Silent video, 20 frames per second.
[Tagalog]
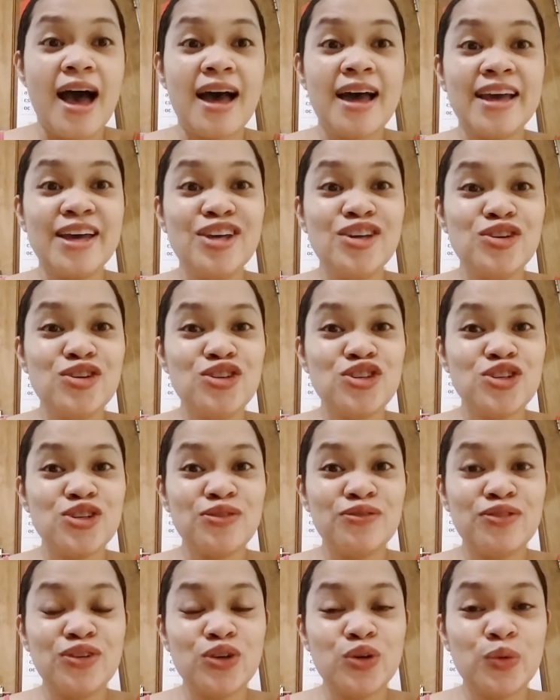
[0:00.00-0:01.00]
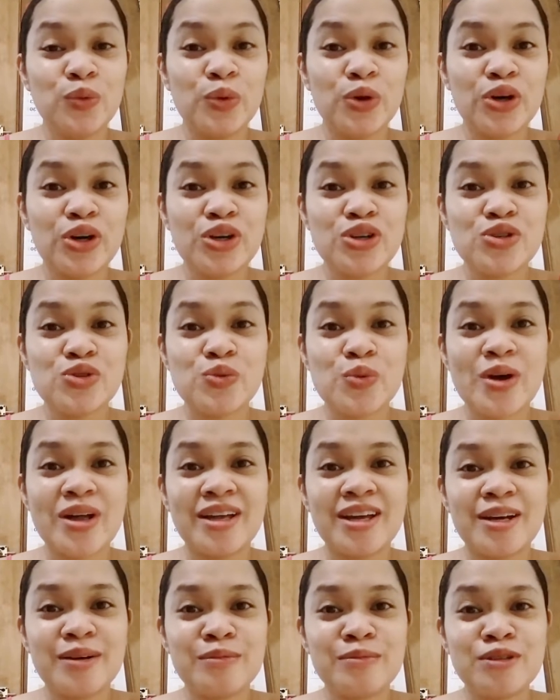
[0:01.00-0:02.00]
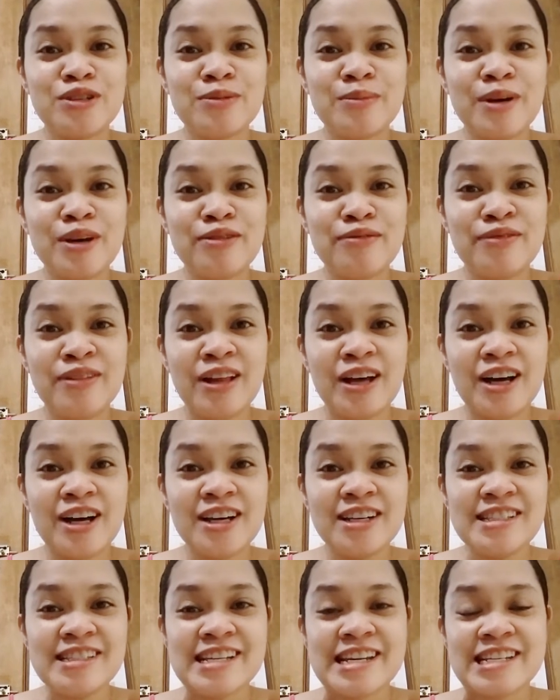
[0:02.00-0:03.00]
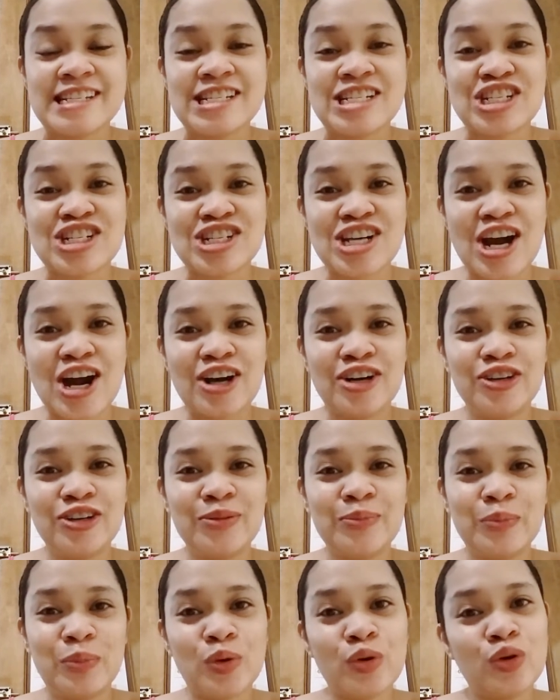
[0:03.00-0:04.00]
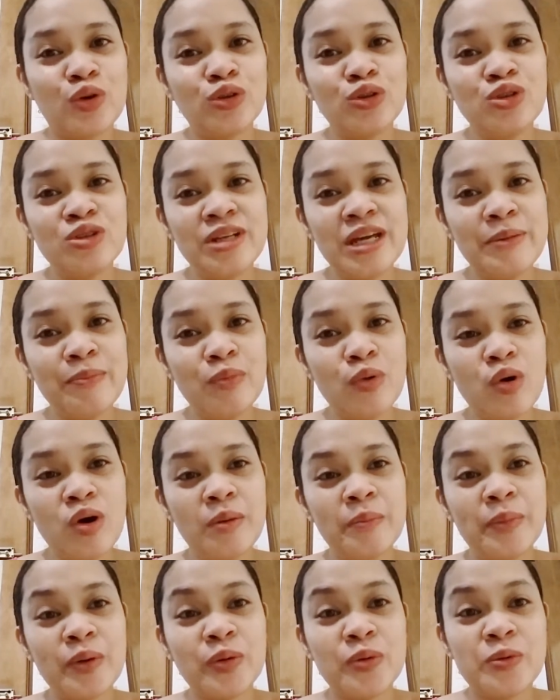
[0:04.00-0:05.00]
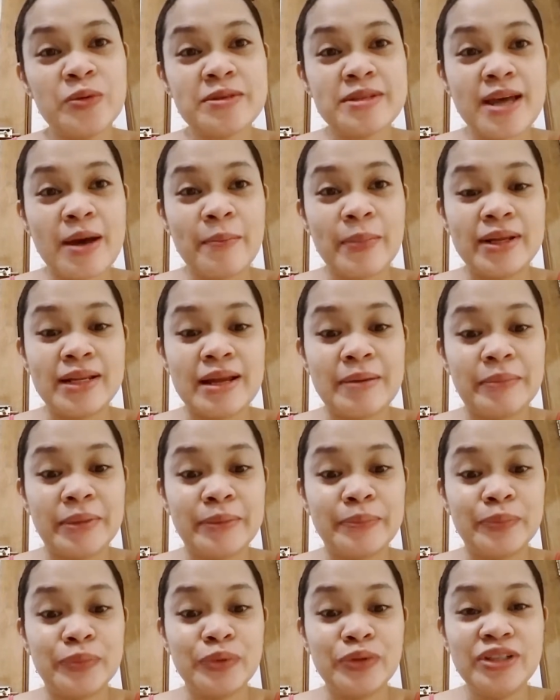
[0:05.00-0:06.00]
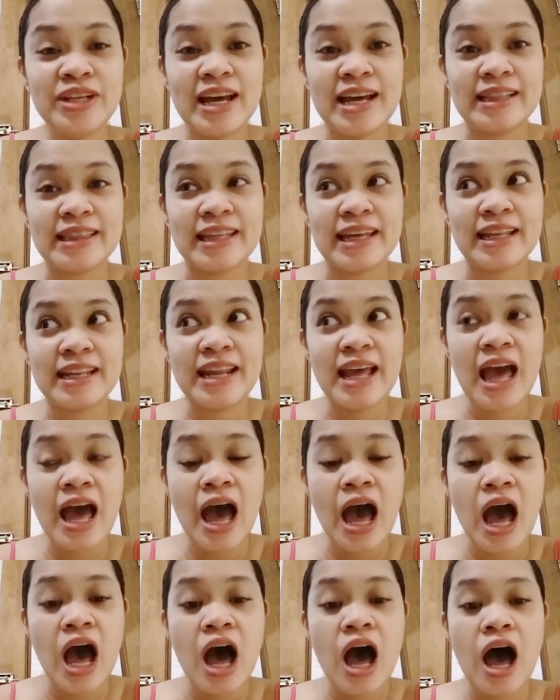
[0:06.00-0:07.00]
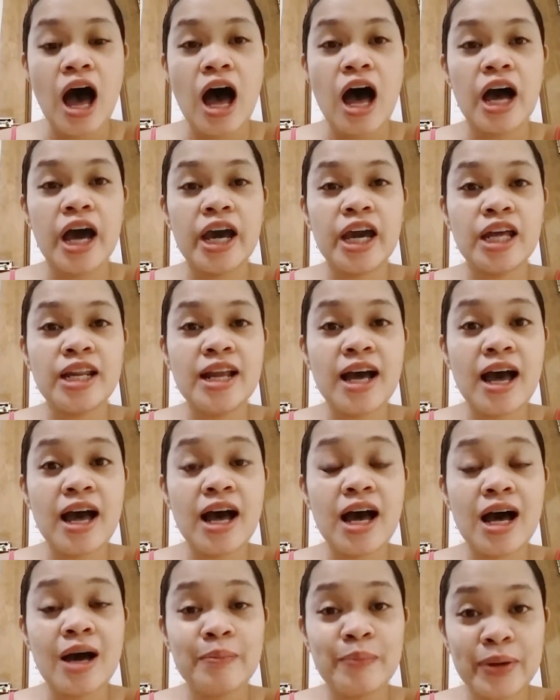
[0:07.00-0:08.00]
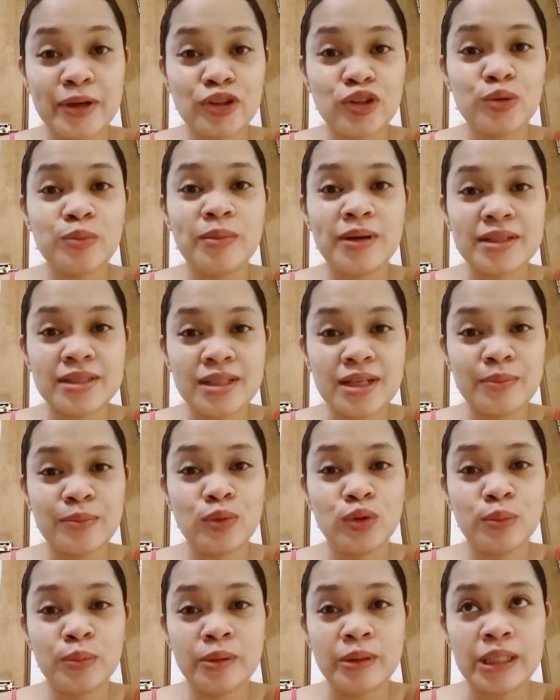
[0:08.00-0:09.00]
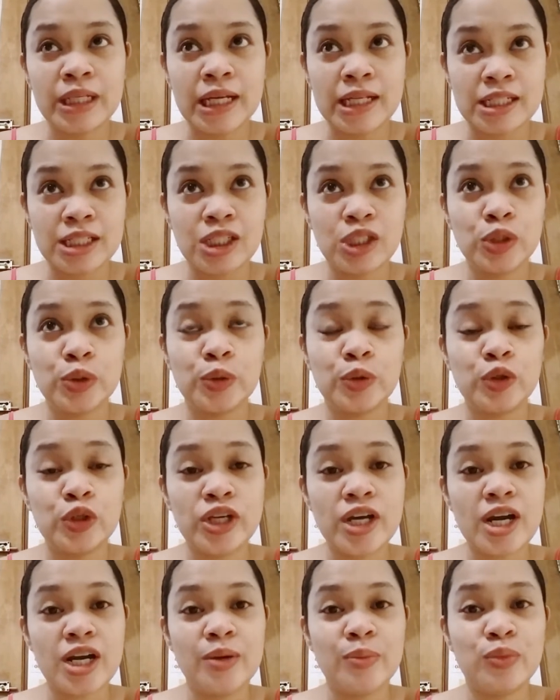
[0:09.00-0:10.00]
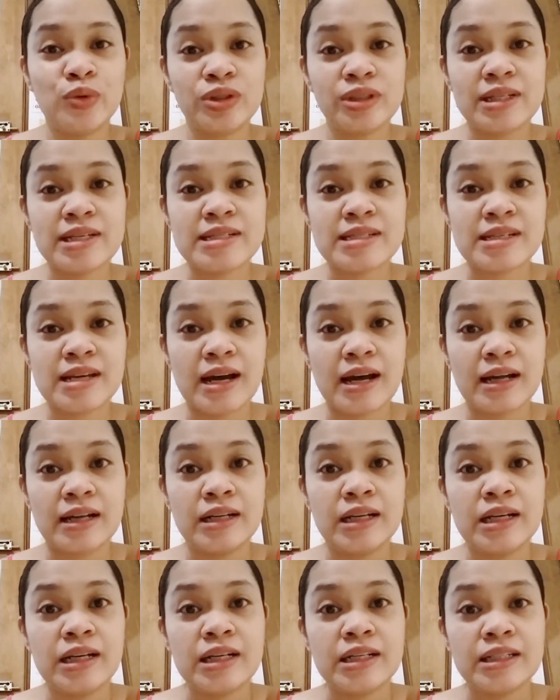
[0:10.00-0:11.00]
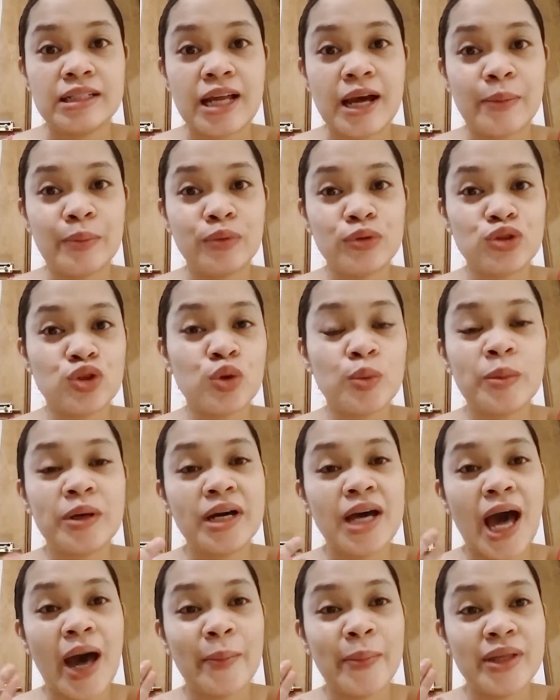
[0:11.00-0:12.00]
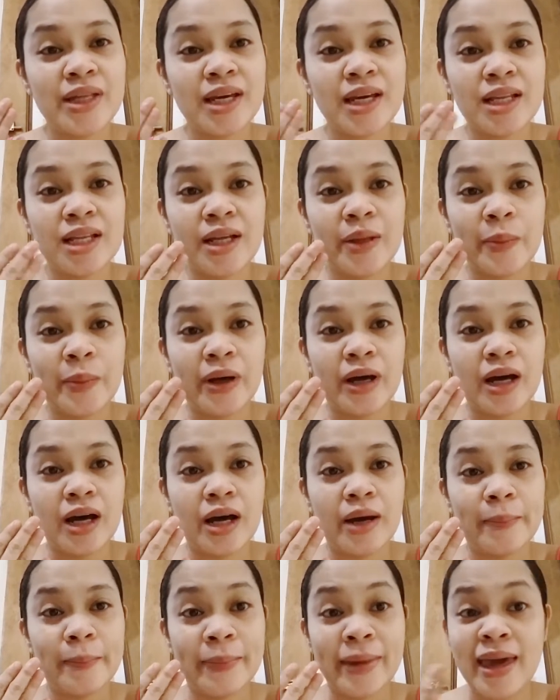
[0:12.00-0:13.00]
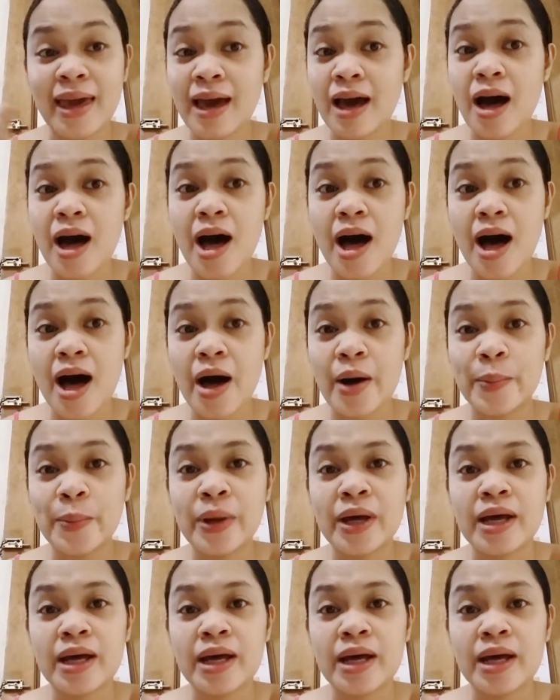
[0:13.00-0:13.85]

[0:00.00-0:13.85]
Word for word: Hi YouTube viewers! Welcome to my vlog. This is Sharon po. Today po ang pag-uusapan naman po natin ay nakaka-apekto ba sa buntis? Yung kunyari buntis ka, tapos gumagamit ka ng mga make-up,